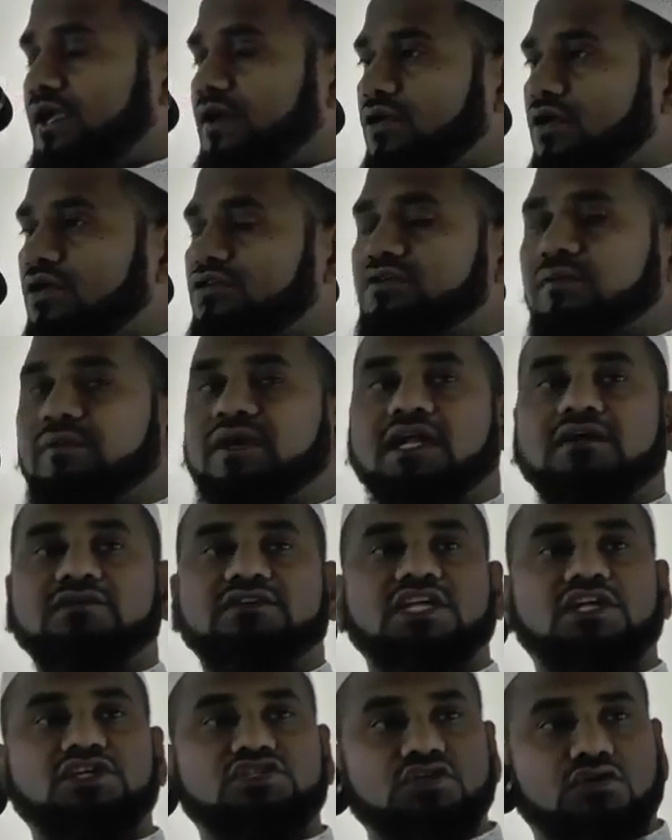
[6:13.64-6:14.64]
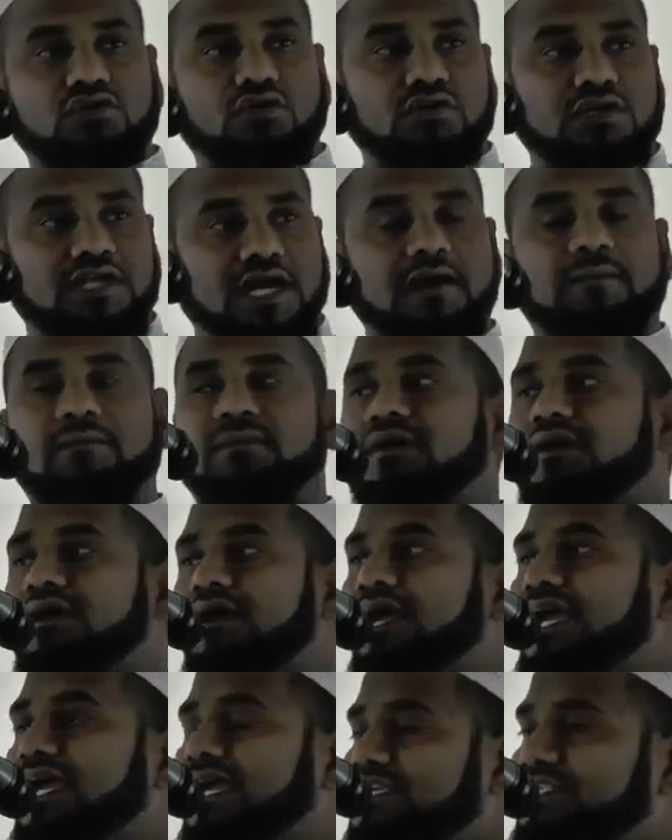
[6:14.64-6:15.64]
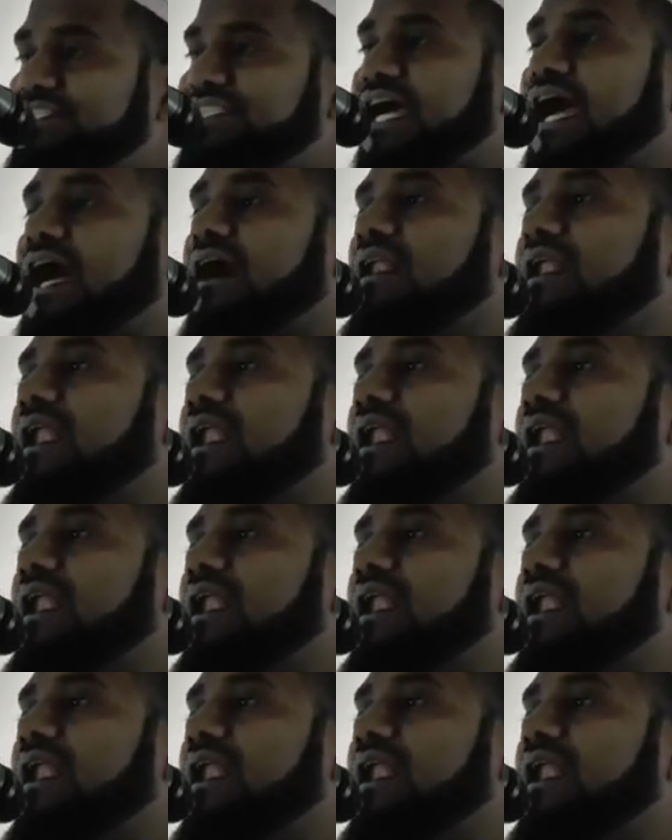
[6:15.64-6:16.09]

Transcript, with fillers: ఈరోజు మనం తెలుసుకుంటాం ఇన్షా